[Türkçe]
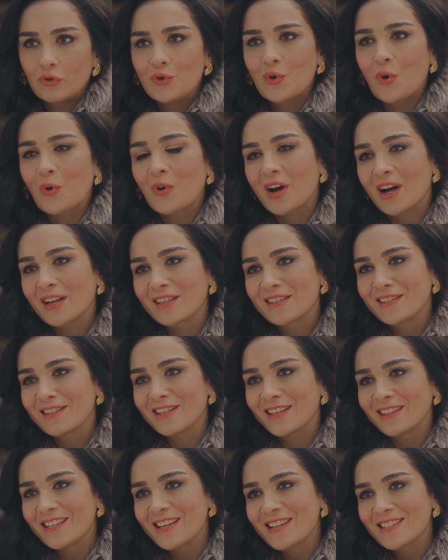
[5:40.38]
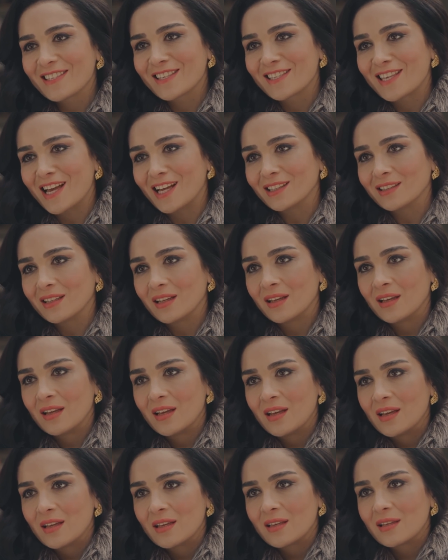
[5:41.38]
Yok Hatice teyze sen,
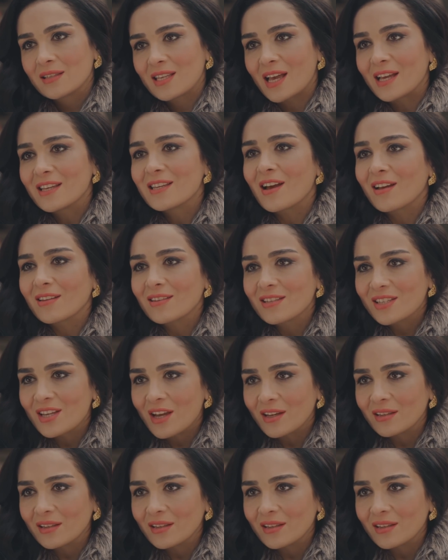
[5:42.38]
sen yanlış